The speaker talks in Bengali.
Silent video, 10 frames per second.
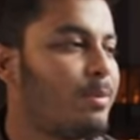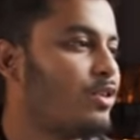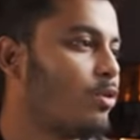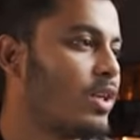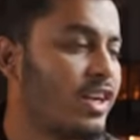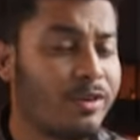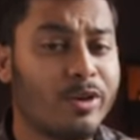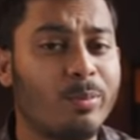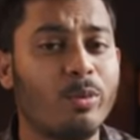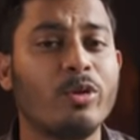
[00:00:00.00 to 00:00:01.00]
আপনি যখন
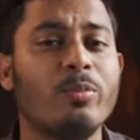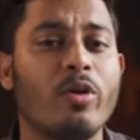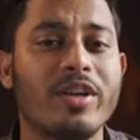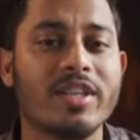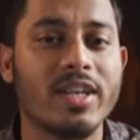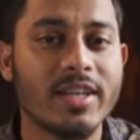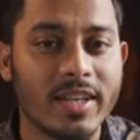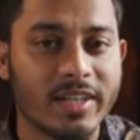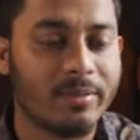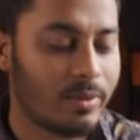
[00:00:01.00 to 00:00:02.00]
ক্যাটাগরির প্রথম কয়েকটি
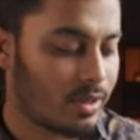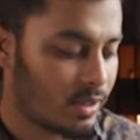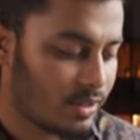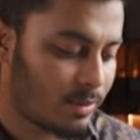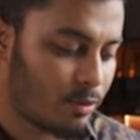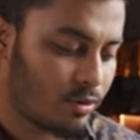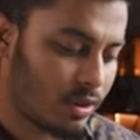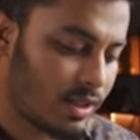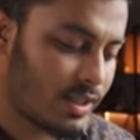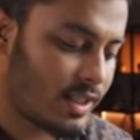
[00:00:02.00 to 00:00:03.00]
লেটার লিখবেন যেমন
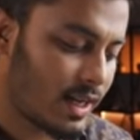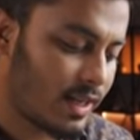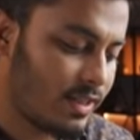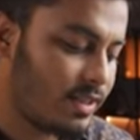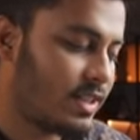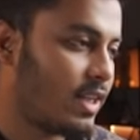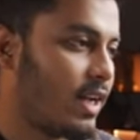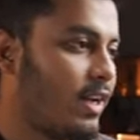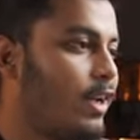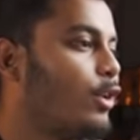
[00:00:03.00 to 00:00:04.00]
ডিআই
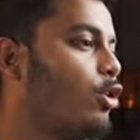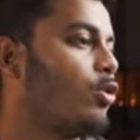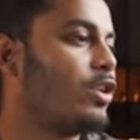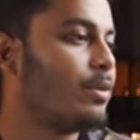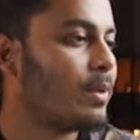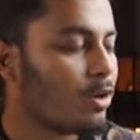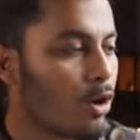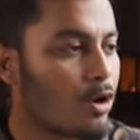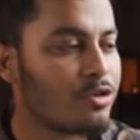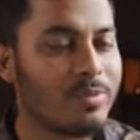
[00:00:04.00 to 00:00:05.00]
জিআই তখন দেখবেন
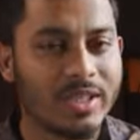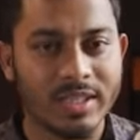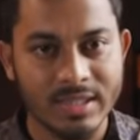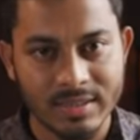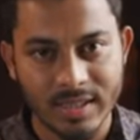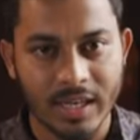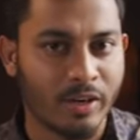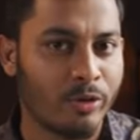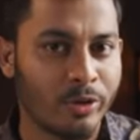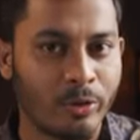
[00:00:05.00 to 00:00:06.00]
অটোমেটিক নিচে
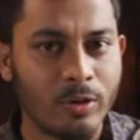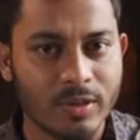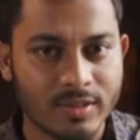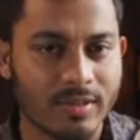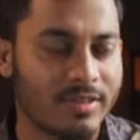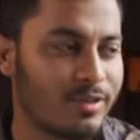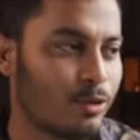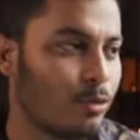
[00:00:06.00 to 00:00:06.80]
ক্যাটাগরিগুলো সাজেস্ট